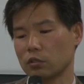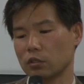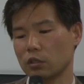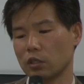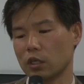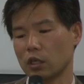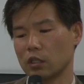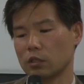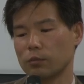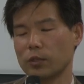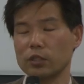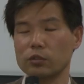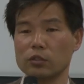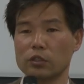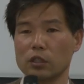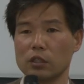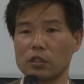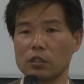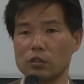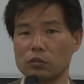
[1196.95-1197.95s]
それからアルバイト
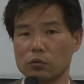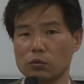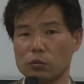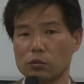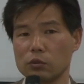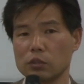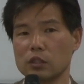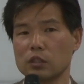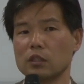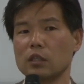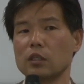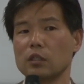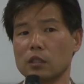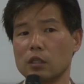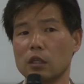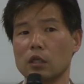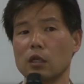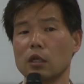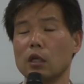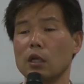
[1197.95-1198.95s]
先に中国人がい
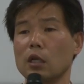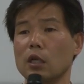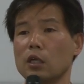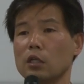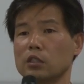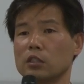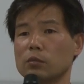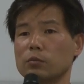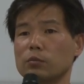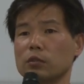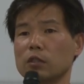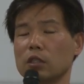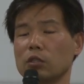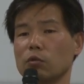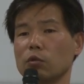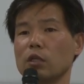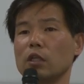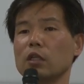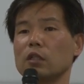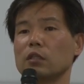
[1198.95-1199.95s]
て、自分が
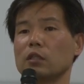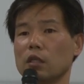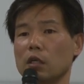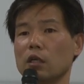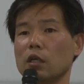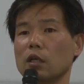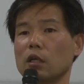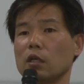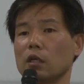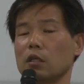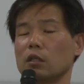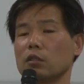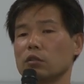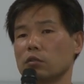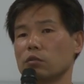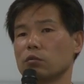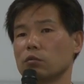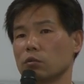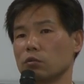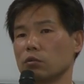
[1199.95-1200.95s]
トイレ行ったら
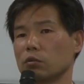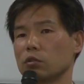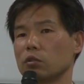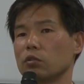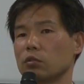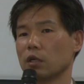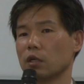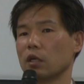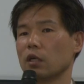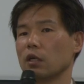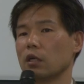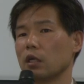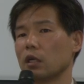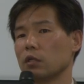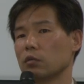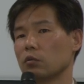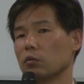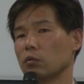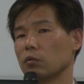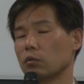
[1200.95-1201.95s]
中国のが
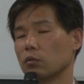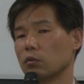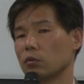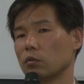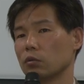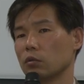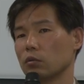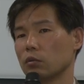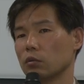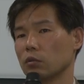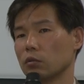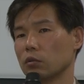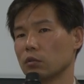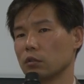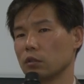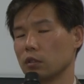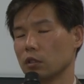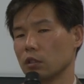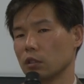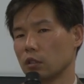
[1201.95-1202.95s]

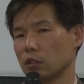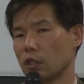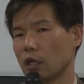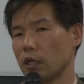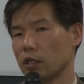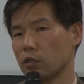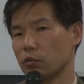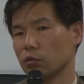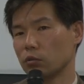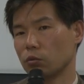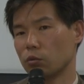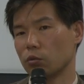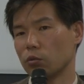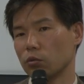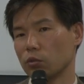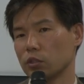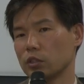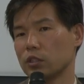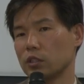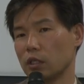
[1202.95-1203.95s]
第4の
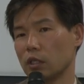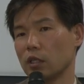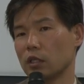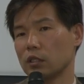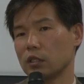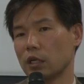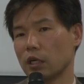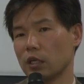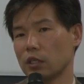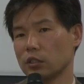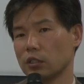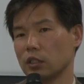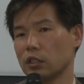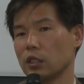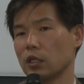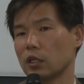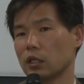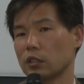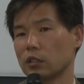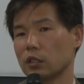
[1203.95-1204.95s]
方をして流してい
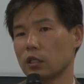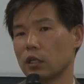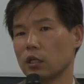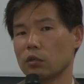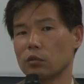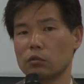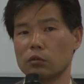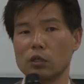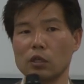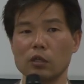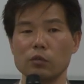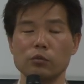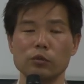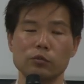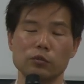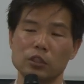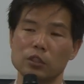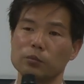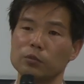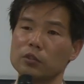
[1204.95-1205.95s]
なかった。これは
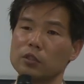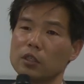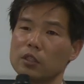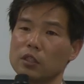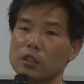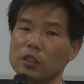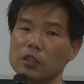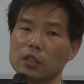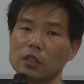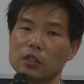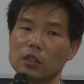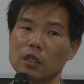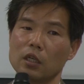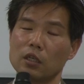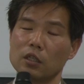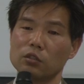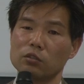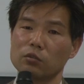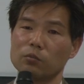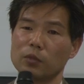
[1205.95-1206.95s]
自分が聞いていた
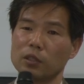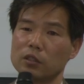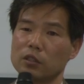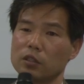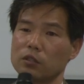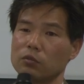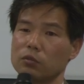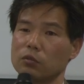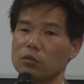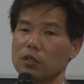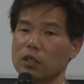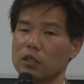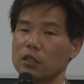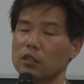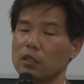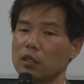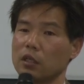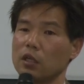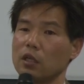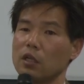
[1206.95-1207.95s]
話と全くあれ
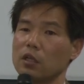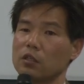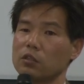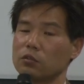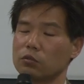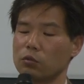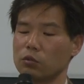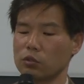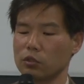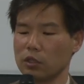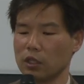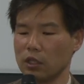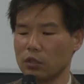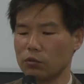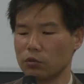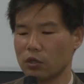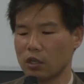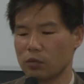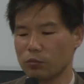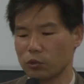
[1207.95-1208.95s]
ですごく嫌
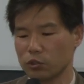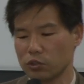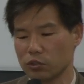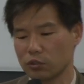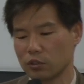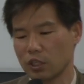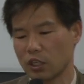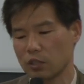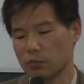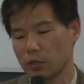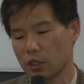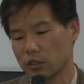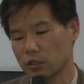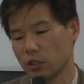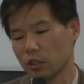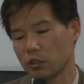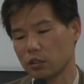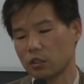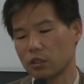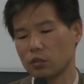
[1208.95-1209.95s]
悪感を持つようになりまし
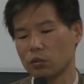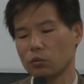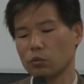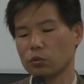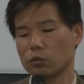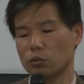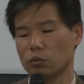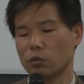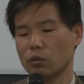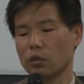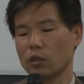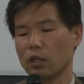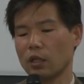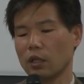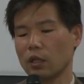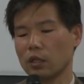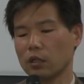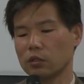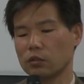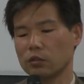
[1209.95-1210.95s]
たっていうこと
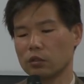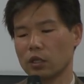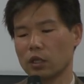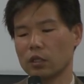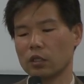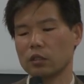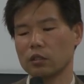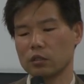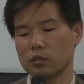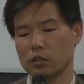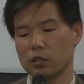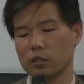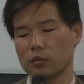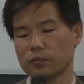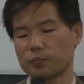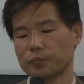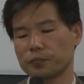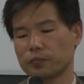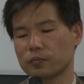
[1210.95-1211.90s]
ぐらいなんですね。